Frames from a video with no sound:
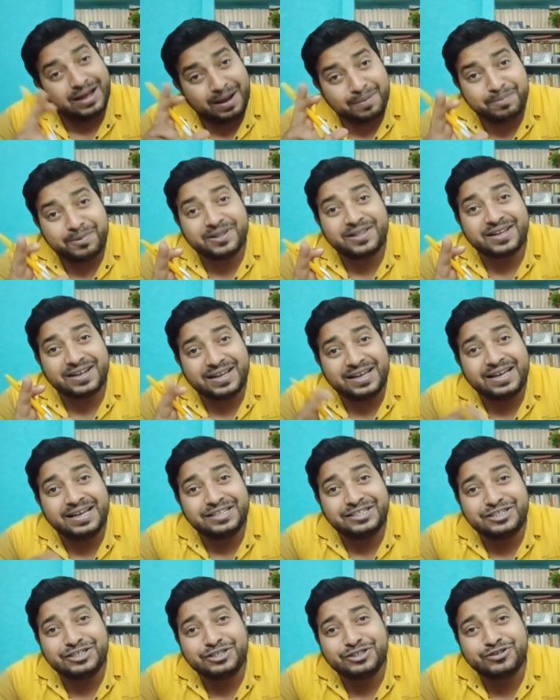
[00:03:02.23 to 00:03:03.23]
আপনাদেরকে
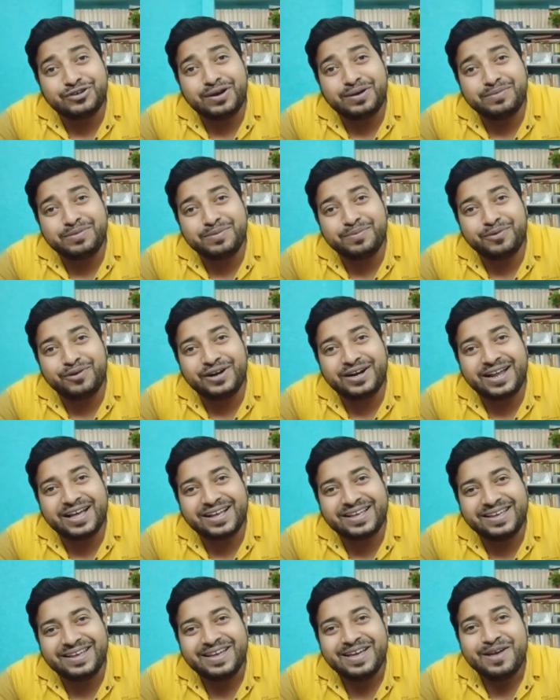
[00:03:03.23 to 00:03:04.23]
এই জিনিসও আমি বলে
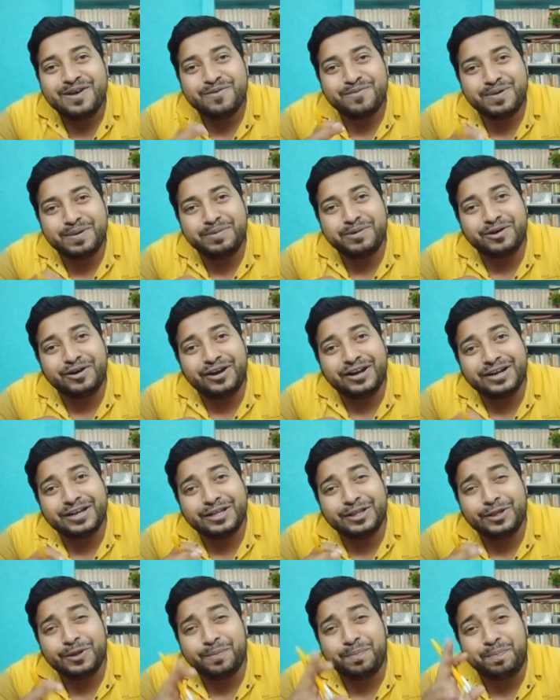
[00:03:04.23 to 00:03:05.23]
রাখি ফেভিকলের
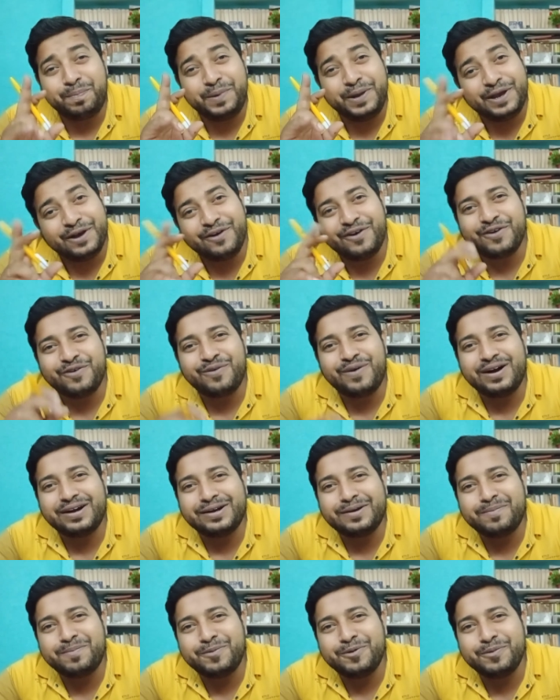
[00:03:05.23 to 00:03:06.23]
কিন্তু পিওর
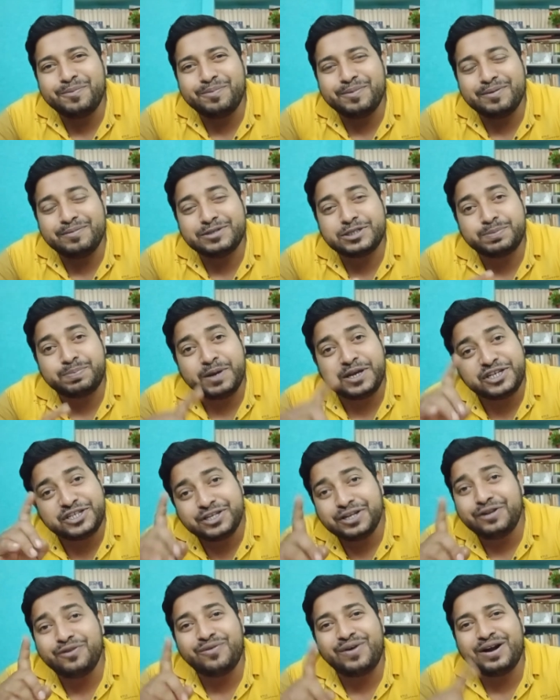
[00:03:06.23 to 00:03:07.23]
ওয়াটারপ্রুফ
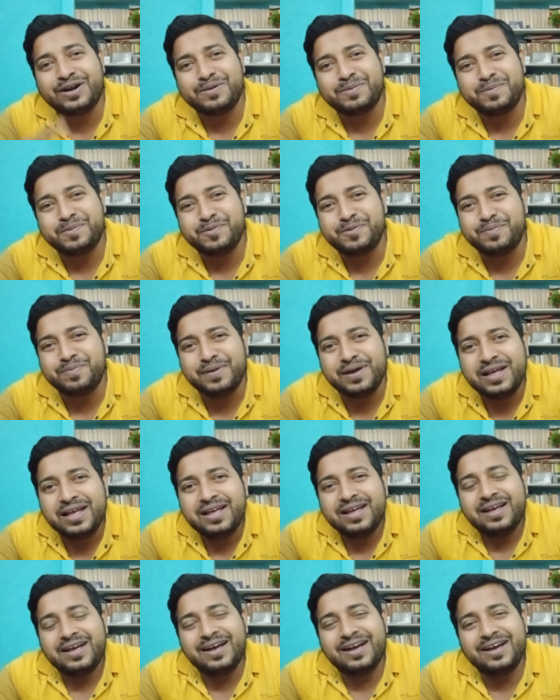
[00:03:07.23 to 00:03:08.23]
স্পেশাল ওয়াটারপ্রুফ
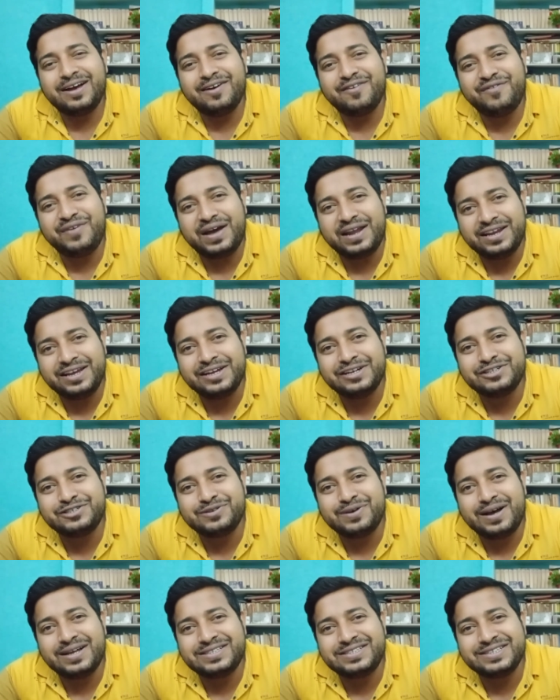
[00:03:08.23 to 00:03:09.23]

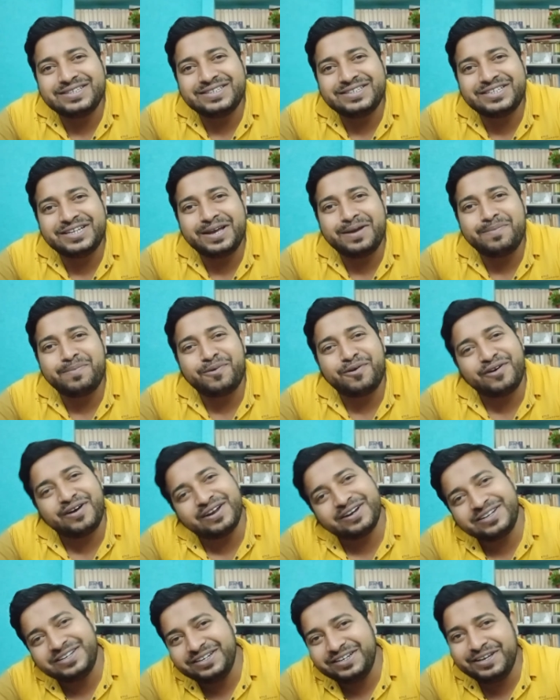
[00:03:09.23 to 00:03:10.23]
ভ্যারিয়েন্টসও আছে সেই
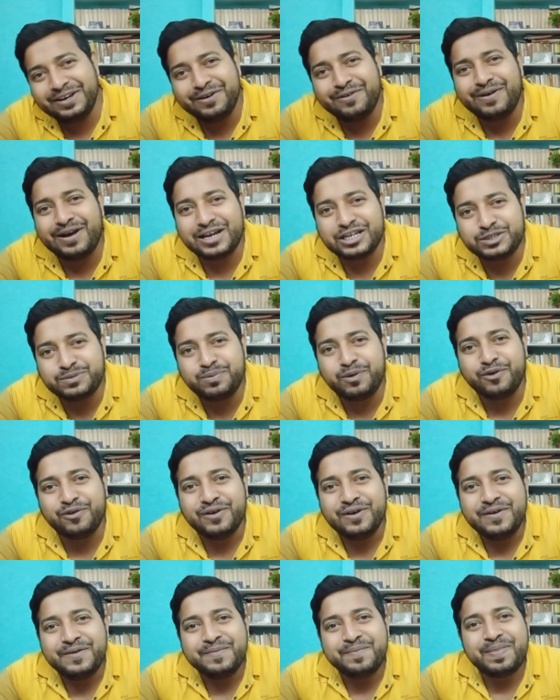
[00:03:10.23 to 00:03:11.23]
প্রোডাক্ট নিয়েও আসবো
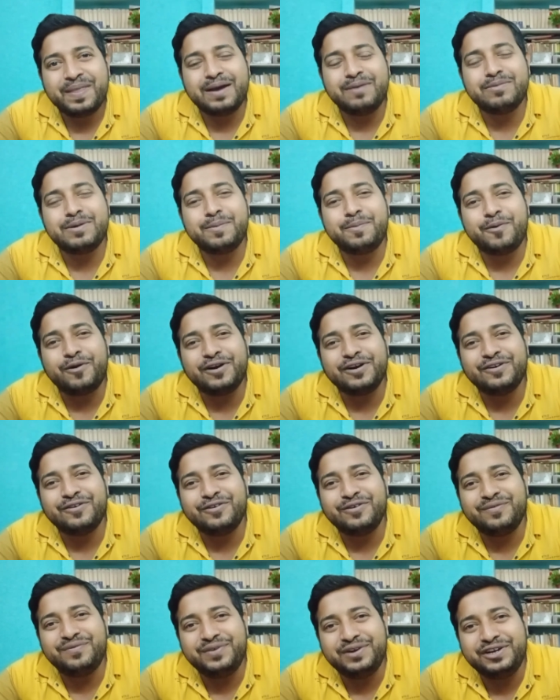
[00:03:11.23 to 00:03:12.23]
আমরা পরের
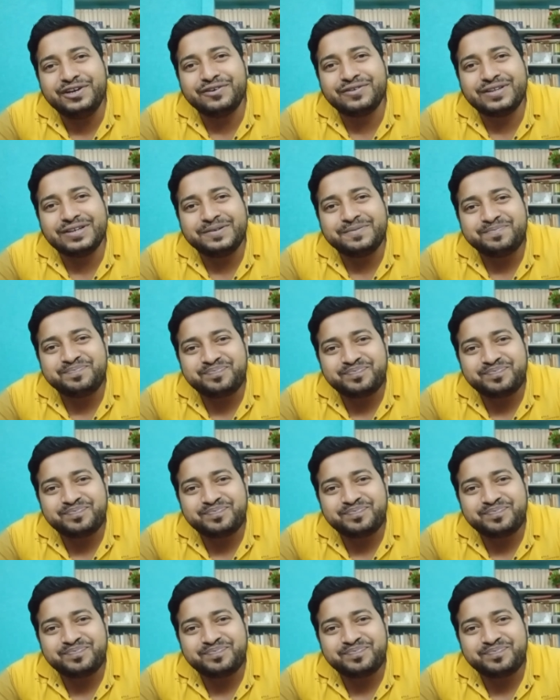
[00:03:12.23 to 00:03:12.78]
কোনো ভিডিওতে